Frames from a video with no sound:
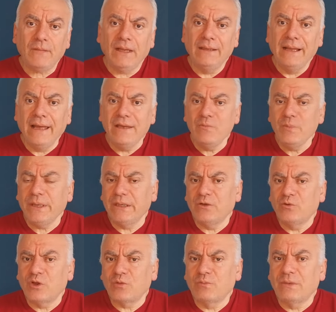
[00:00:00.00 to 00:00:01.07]
لا يمكن
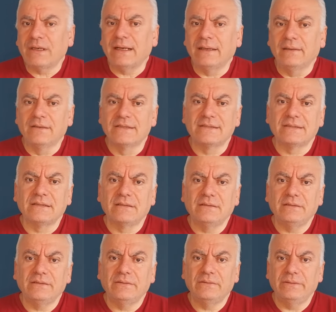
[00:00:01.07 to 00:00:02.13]
أن تمر هي
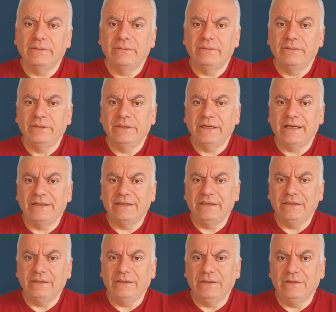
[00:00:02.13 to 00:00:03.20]
القصة
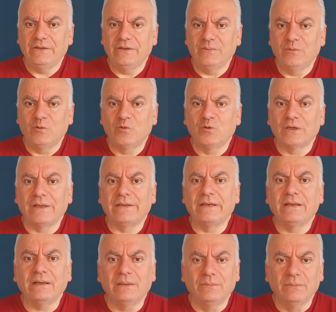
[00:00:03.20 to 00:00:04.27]
يعني مرور
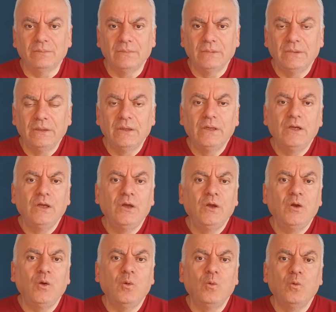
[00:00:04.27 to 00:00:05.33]
الكرام
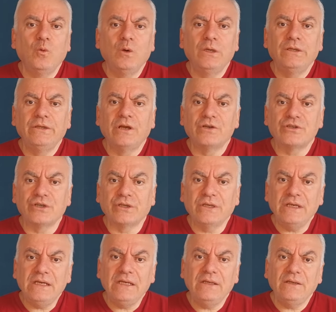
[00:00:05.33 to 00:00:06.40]

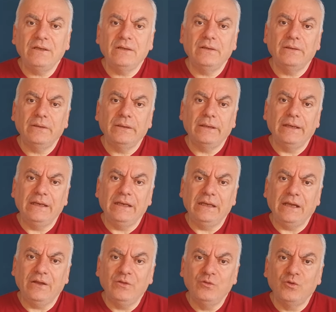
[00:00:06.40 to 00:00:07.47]
والناشطين
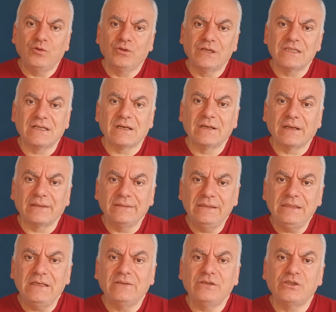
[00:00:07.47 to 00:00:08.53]
اللي عندهم نظرة
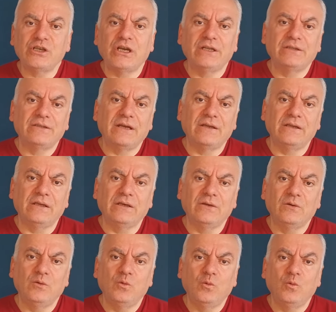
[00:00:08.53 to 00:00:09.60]
نقدية تجاه
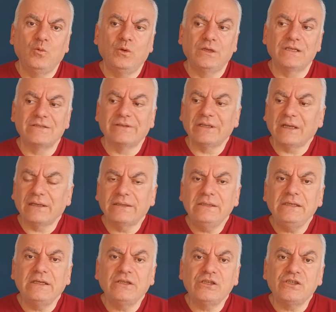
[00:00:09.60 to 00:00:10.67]
التاريخ ونظرة
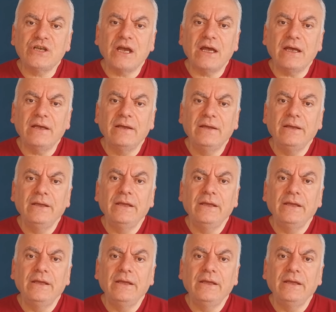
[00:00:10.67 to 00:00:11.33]
نقدية تجاه